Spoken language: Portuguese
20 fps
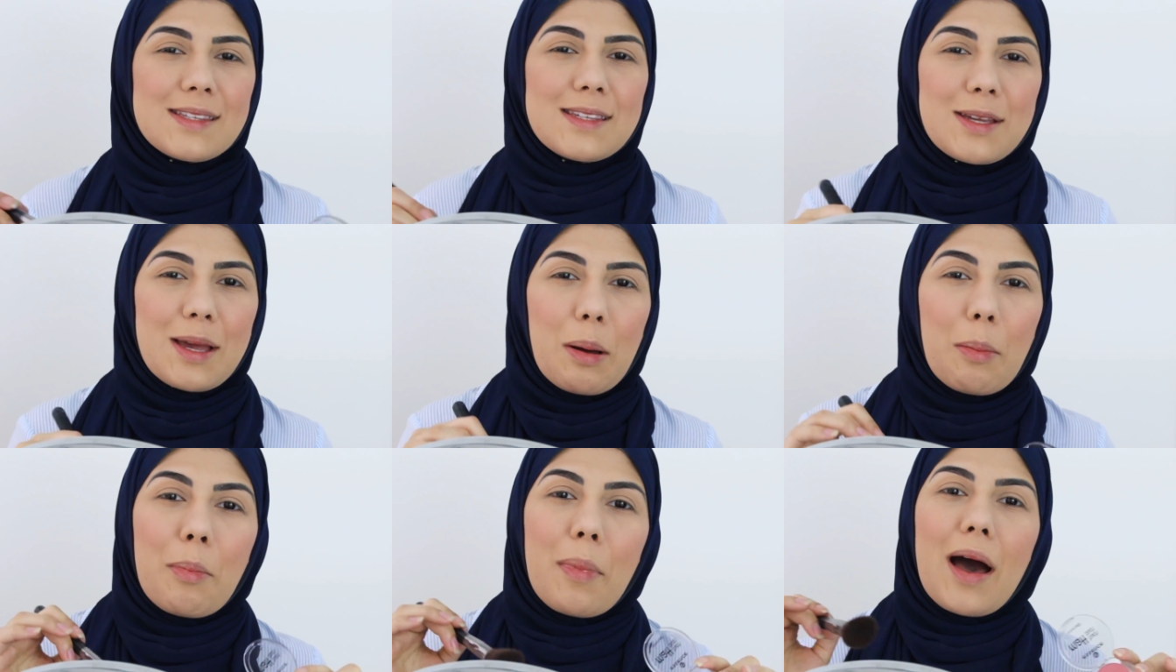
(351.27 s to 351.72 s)

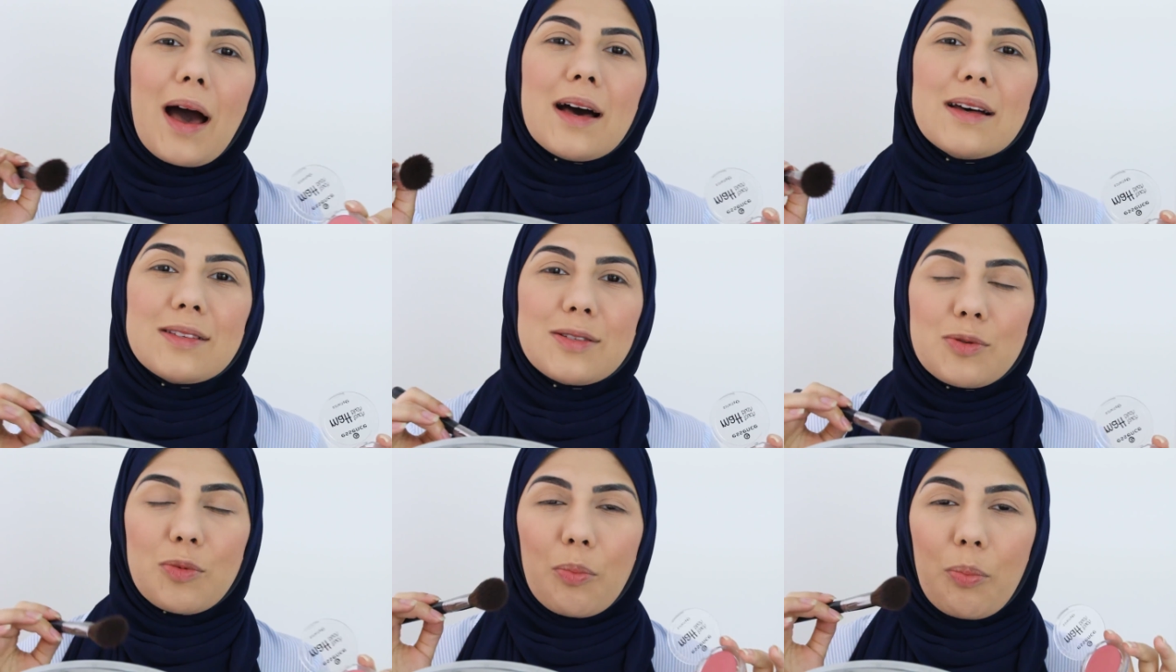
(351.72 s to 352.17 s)
assim, ó,
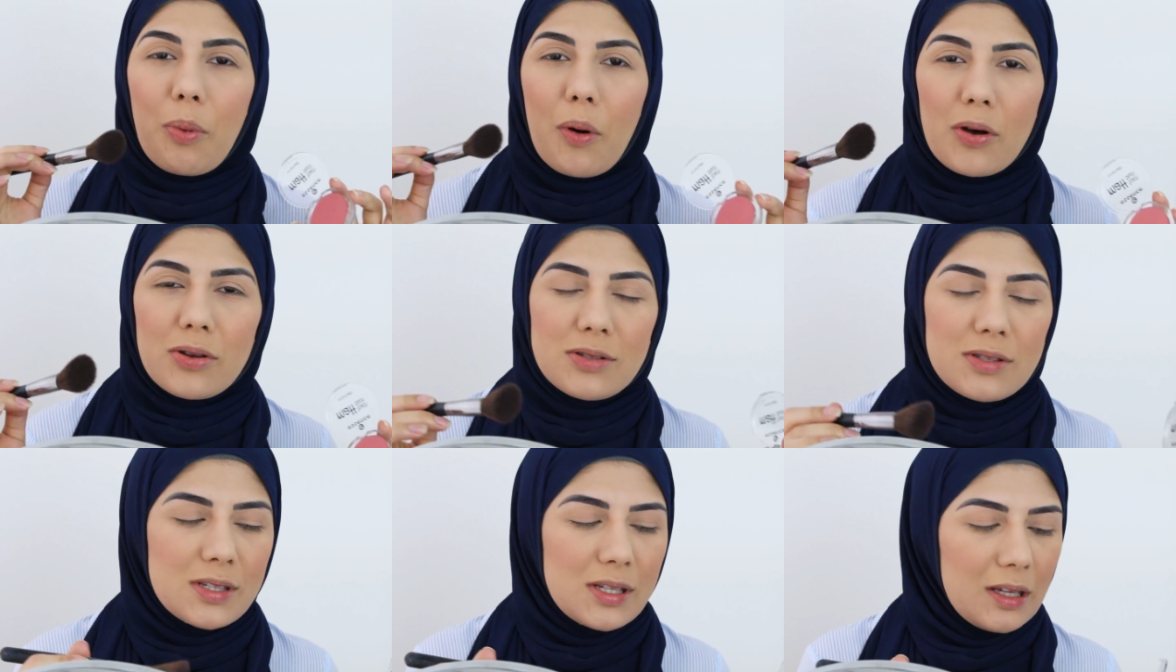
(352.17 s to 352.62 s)
base, um
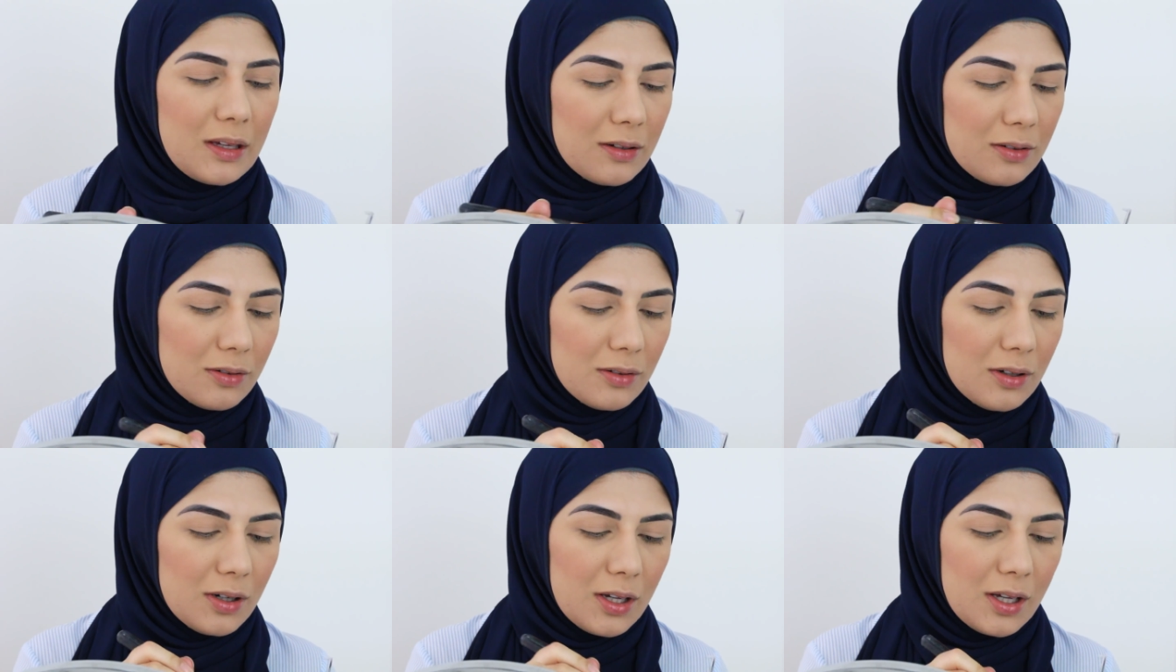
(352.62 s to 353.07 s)

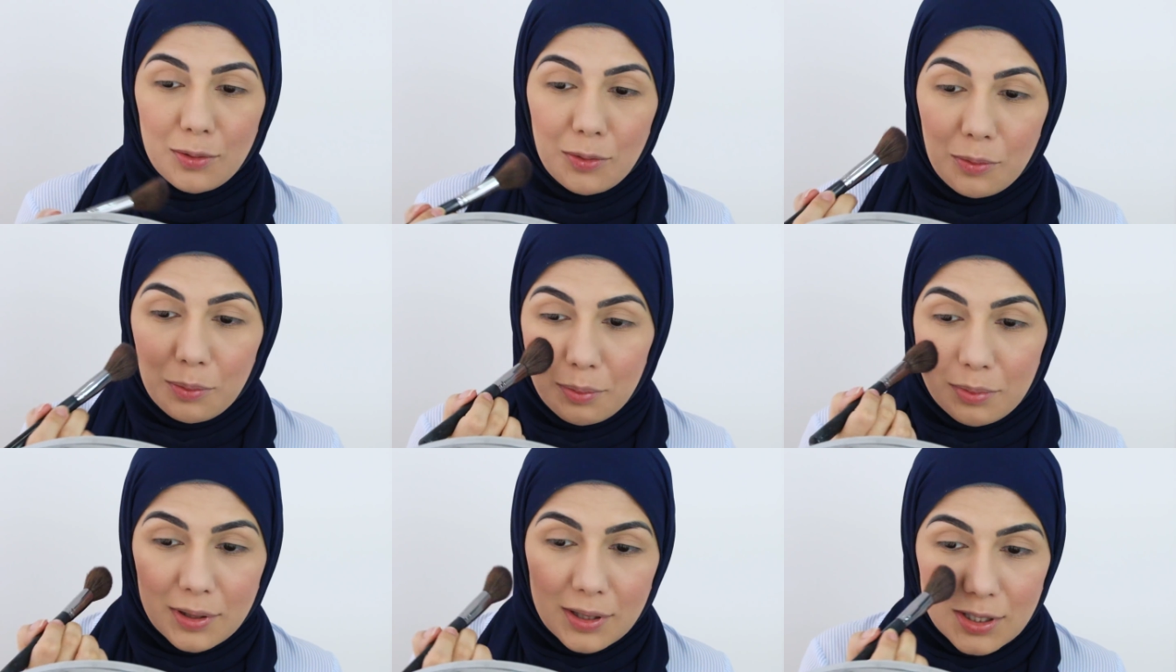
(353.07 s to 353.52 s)
pozinho,
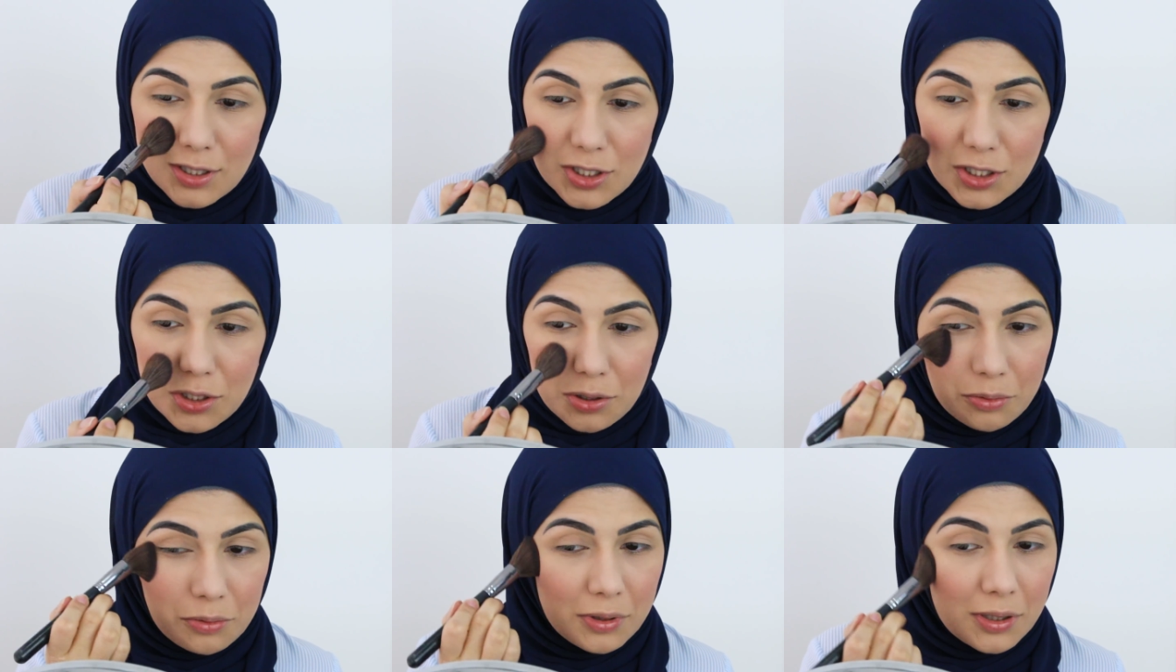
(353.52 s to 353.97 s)
um
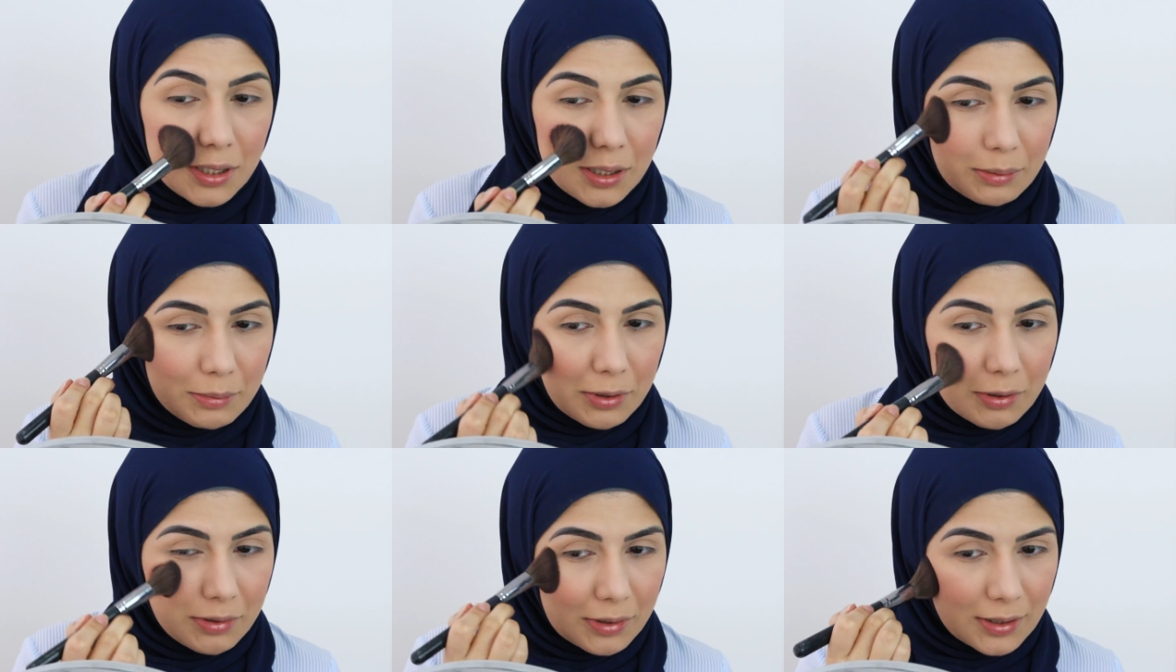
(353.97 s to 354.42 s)
blush e um
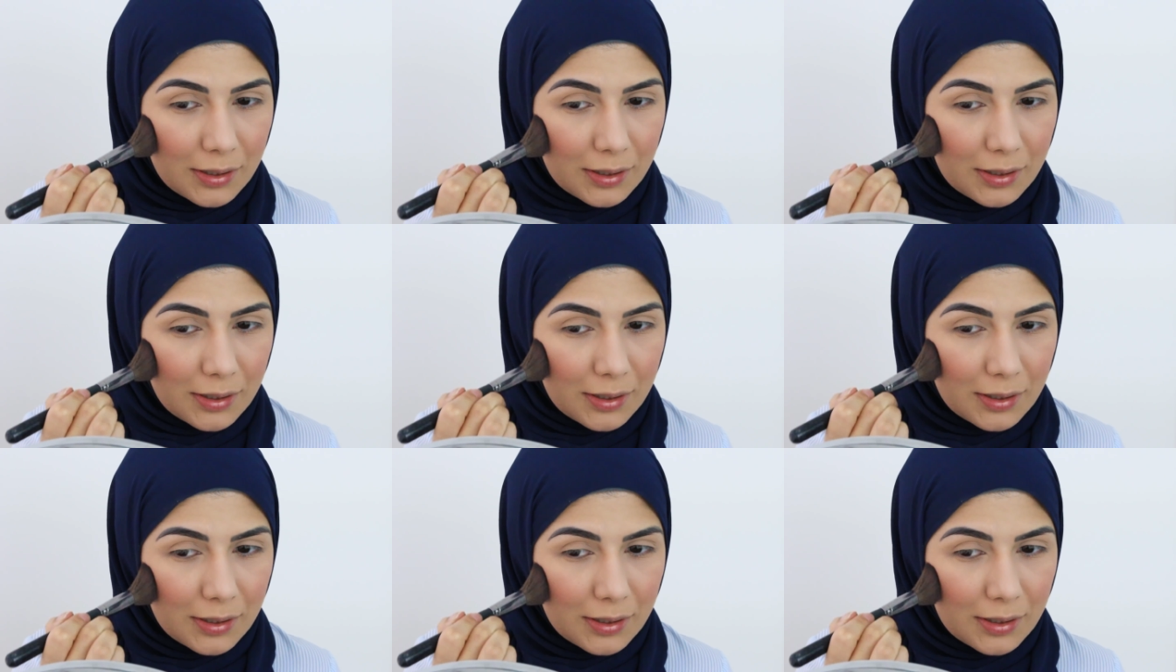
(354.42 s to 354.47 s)
rímel.